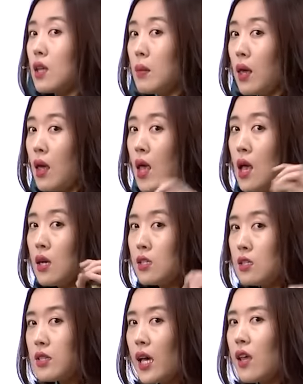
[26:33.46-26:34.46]
때문에
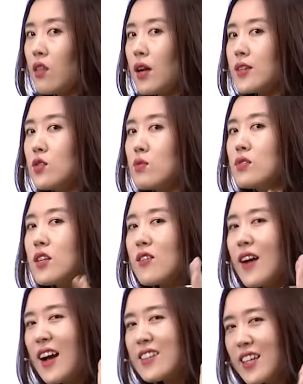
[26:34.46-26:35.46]
그 사이에 들어갈 수 있는 문장은
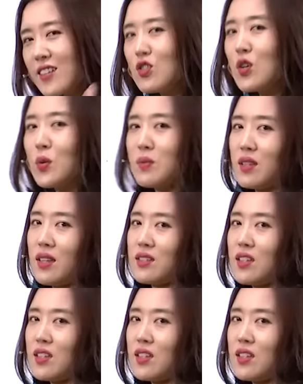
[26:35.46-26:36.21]
가장 최고입니다.